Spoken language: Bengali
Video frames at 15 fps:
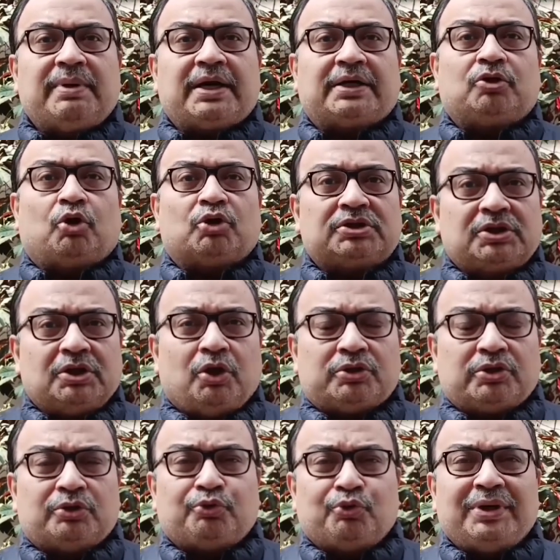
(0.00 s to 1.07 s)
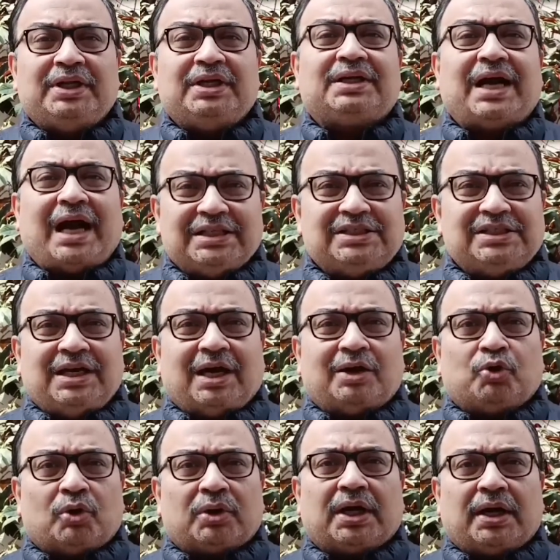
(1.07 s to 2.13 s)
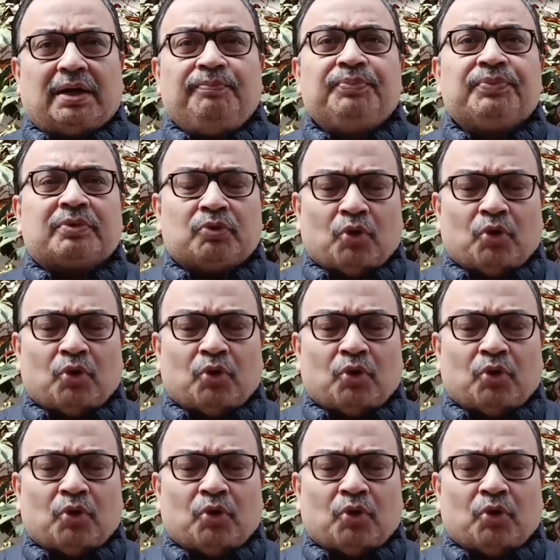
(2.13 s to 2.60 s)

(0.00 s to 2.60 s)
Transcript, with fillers: বলছে বা একটা অস্থিরতা তৈরি কাজ না করা